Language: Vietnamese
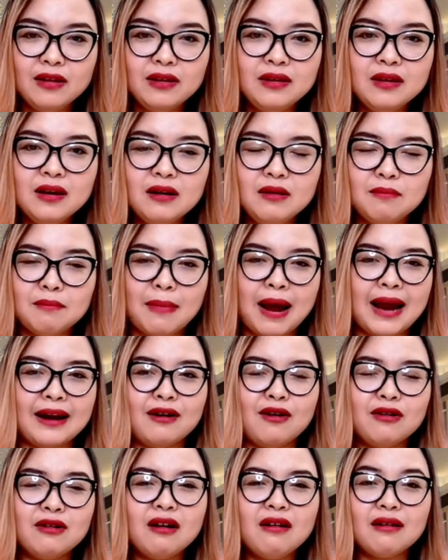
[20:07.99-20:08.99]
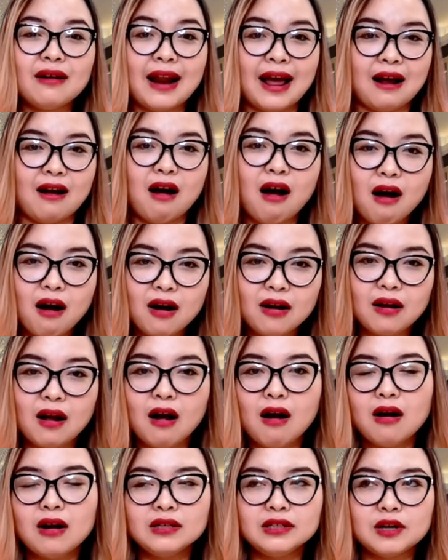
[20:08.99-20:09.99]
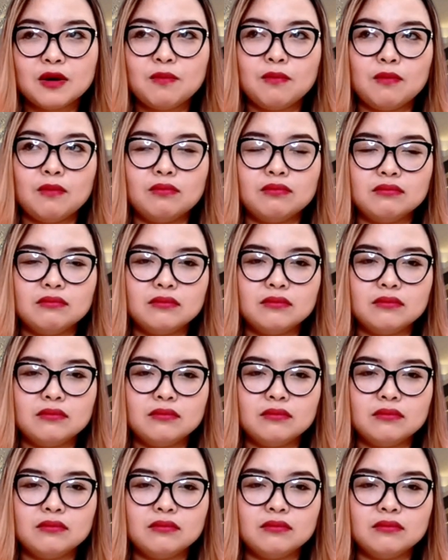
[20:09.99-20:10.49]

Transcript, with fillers: nhưng mà nó rất là khó có trong